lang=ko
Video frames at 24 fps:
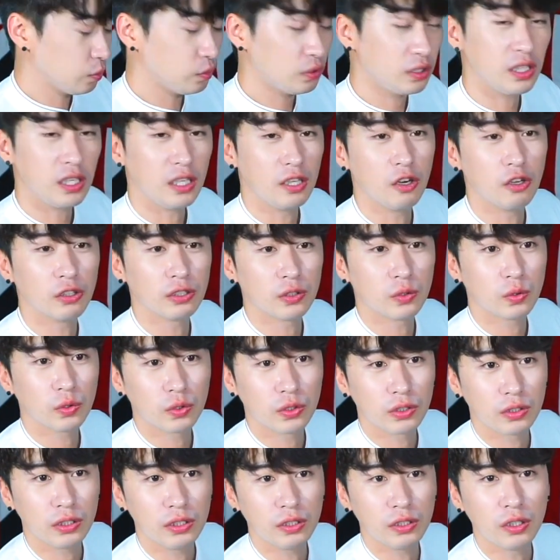솔직히 이런
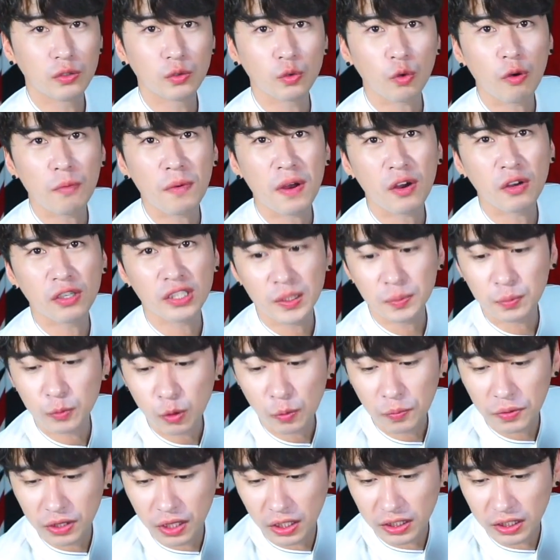조그만 건 10초면